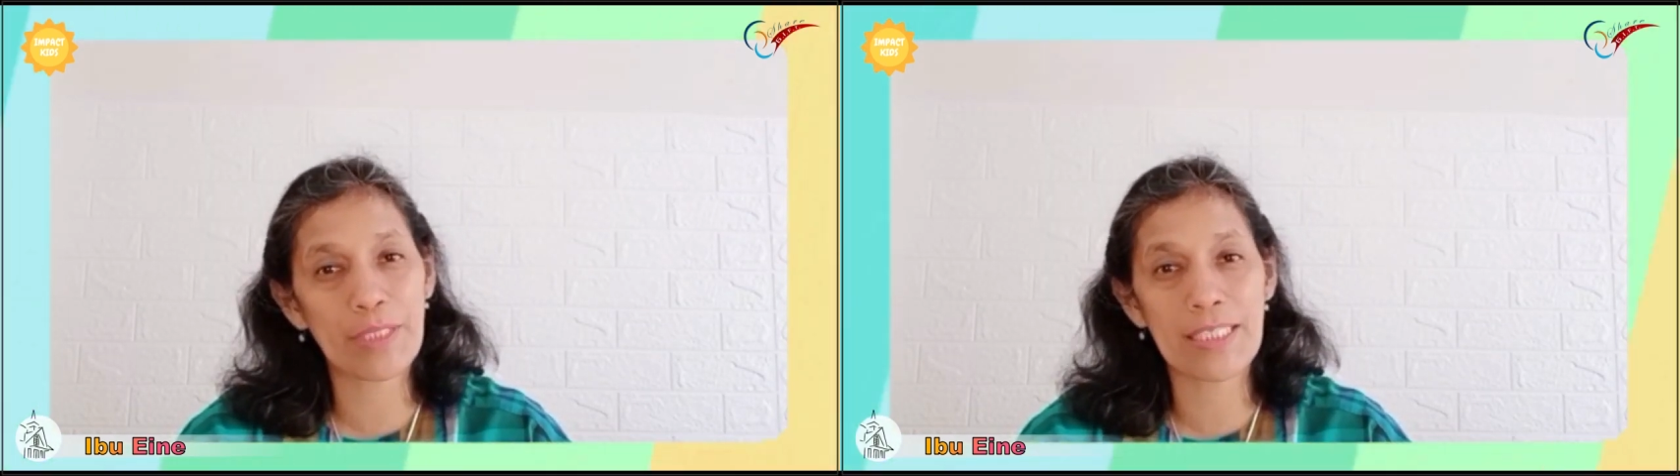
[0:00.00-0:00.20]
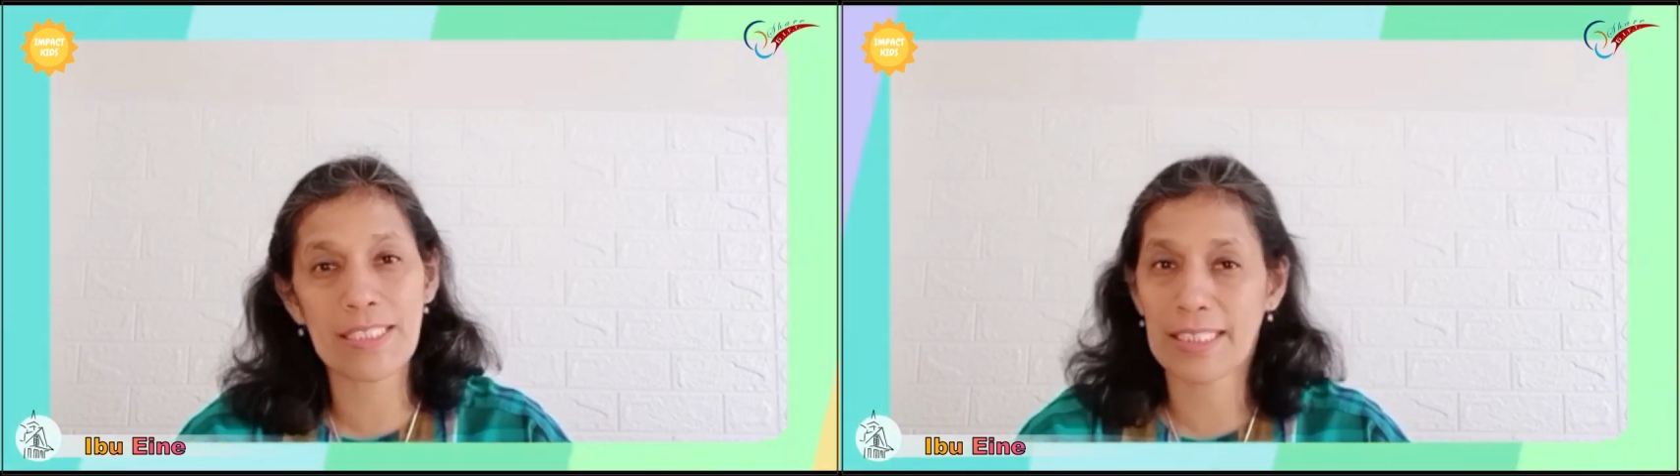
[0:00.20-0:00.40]

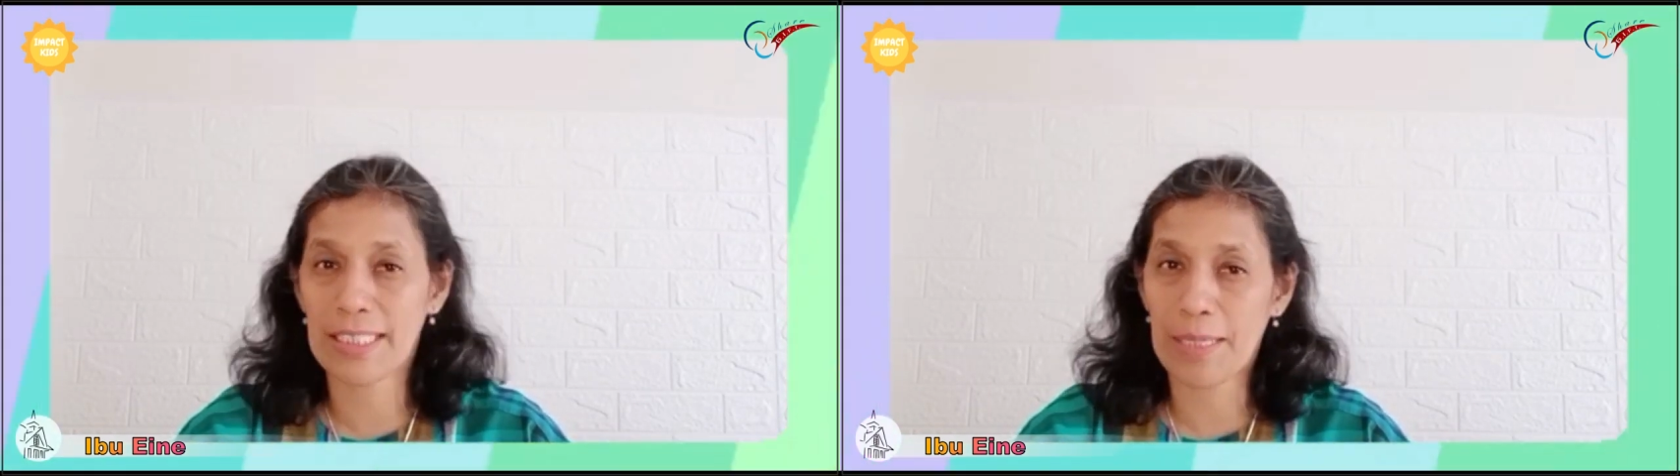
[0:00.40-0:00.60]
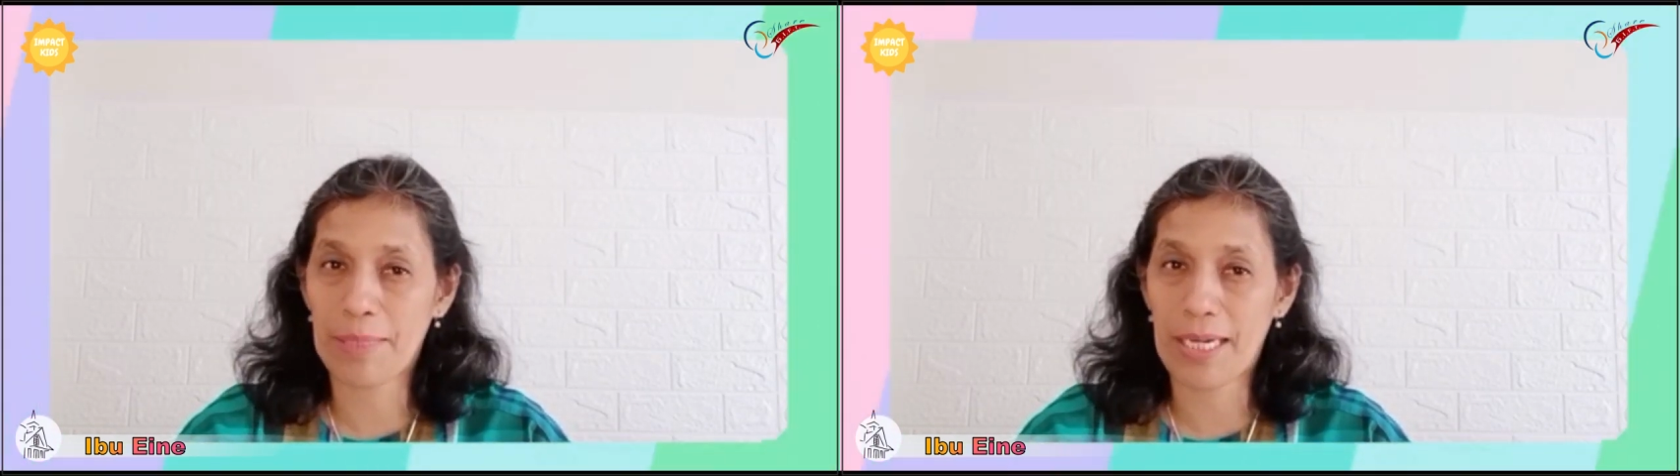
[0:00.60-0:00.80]
Tuhan
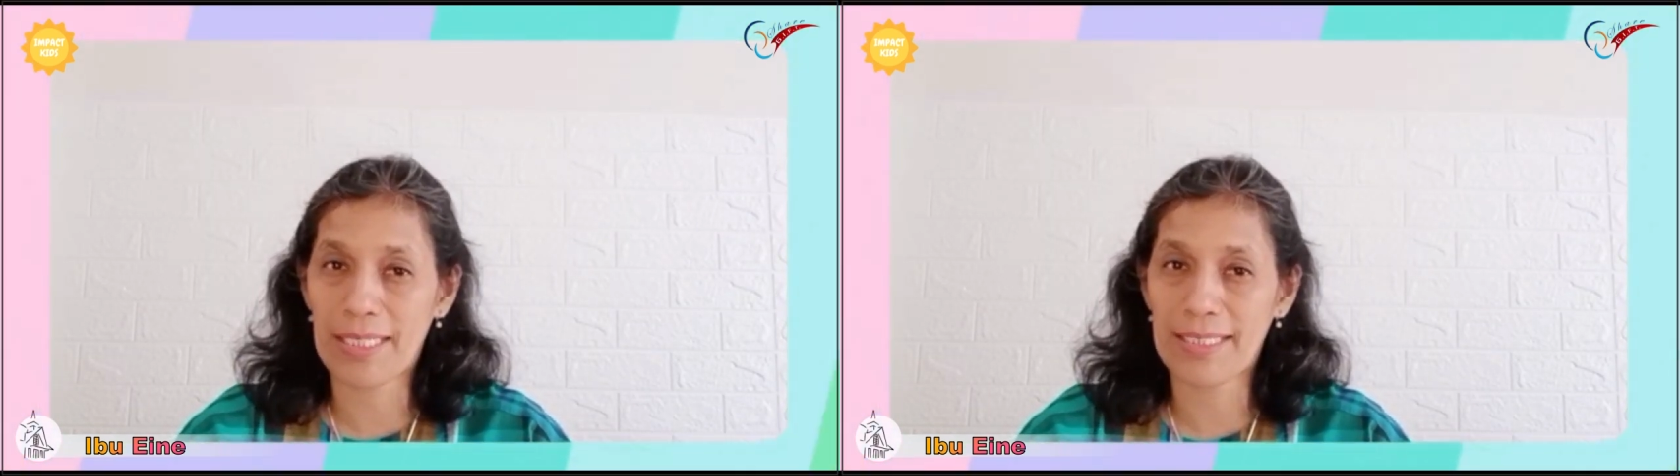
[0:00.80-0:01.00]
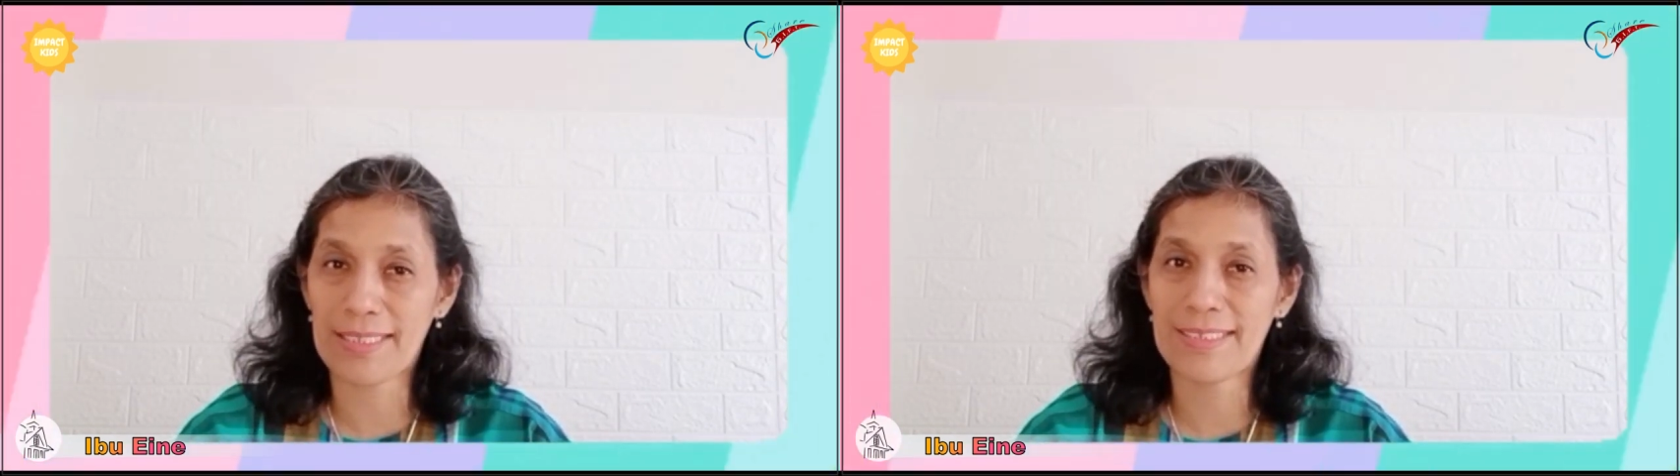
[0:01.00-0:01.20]
setiap
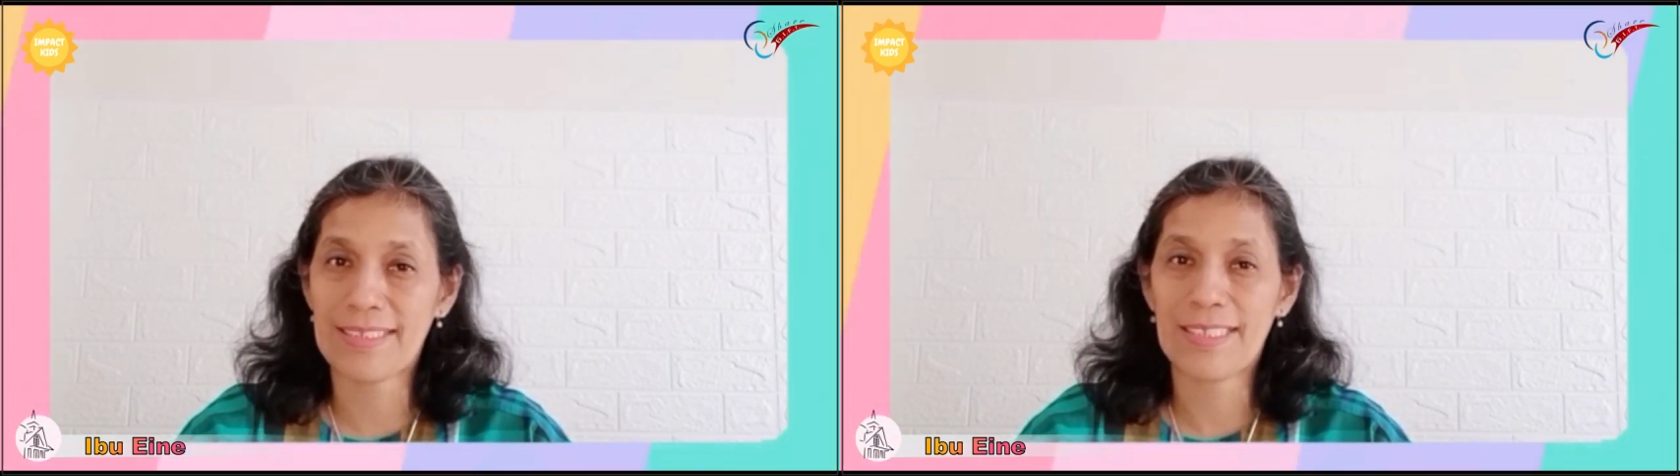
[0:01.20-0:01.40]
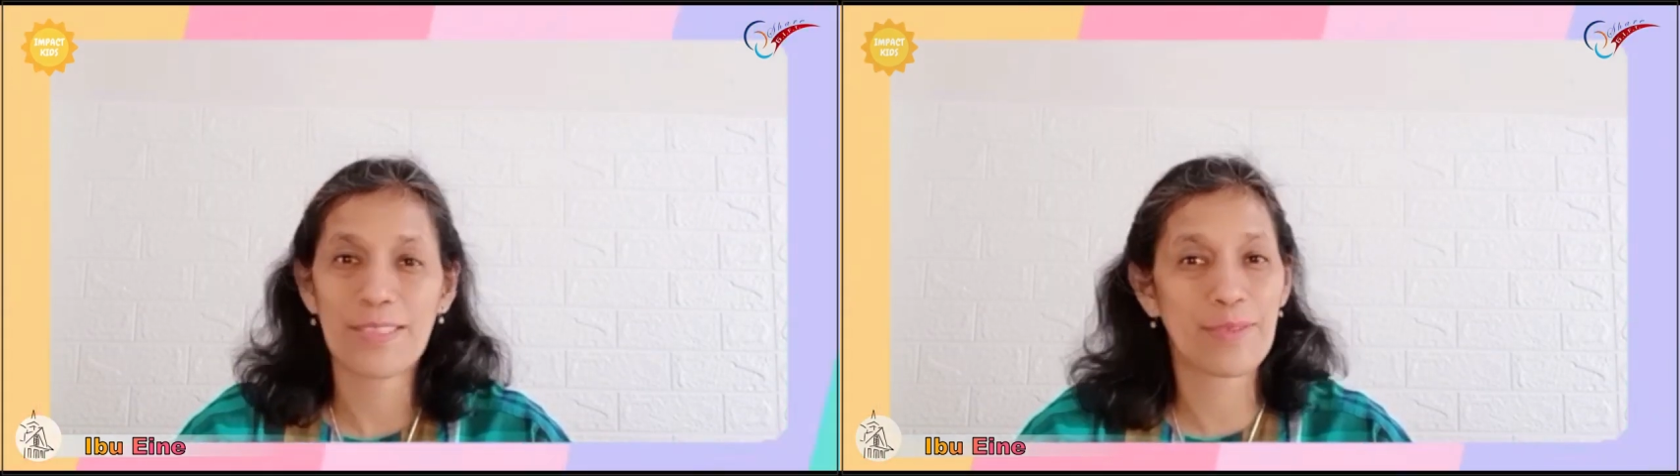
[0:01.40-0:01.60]
hari.
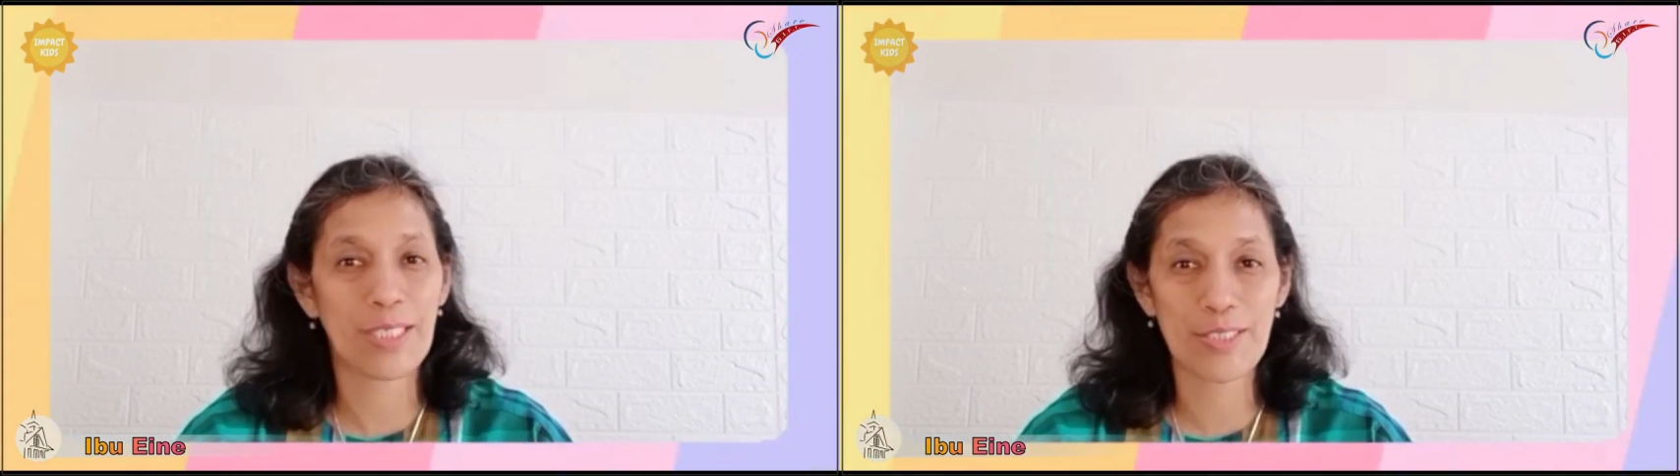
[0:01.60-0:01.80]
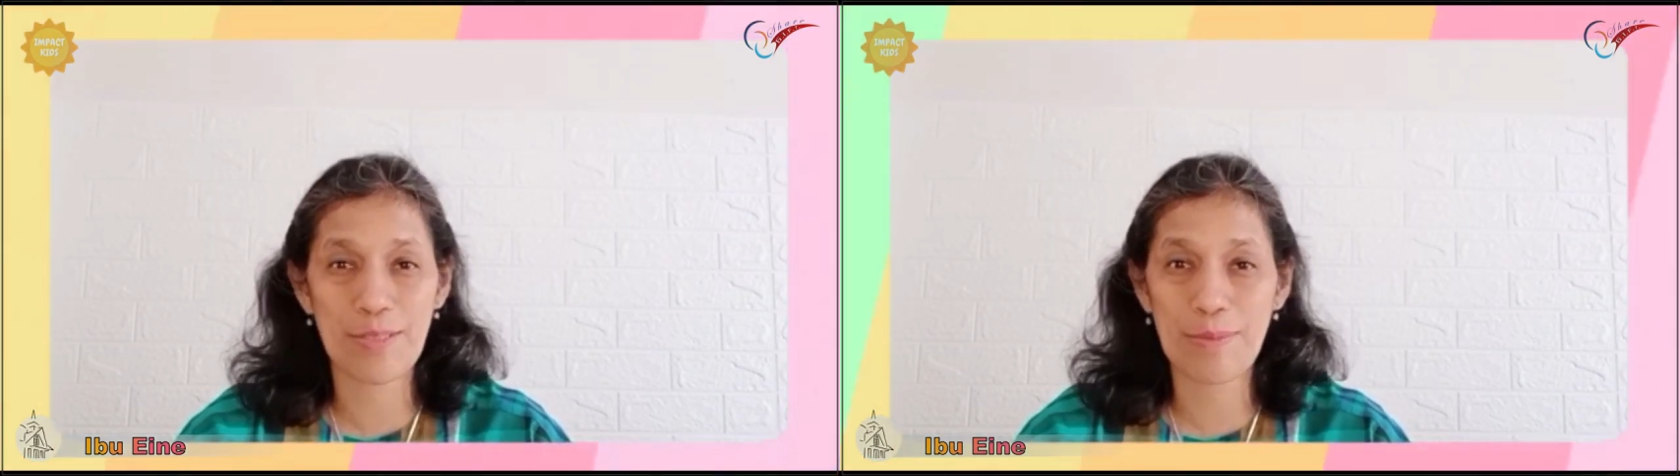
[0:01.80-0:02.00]
Tuhan Yesus